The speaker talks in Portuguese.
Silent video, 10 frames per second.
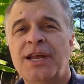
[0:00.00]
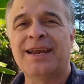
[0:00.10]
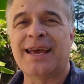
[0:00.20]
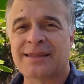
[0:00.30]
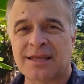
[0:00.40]

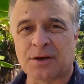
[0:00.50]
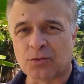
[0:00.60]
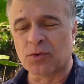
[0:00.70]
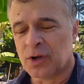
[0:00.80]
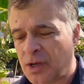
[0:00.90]

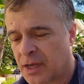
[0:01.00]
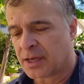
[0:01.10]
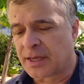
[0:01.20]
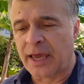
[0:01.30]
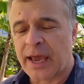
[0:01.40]
elétrico,
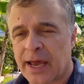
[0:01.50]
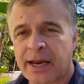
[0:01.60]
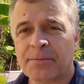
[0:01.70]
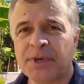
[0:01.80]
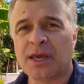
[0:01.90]
que
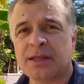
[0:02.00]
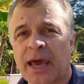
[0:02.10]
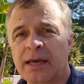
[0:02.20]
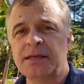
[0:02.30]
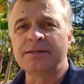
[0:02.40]
era a minha
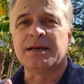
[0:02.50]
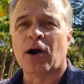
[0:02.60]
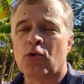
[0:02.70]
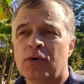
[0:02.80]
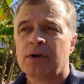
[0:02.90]
ideia
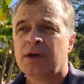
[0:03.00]
inicial.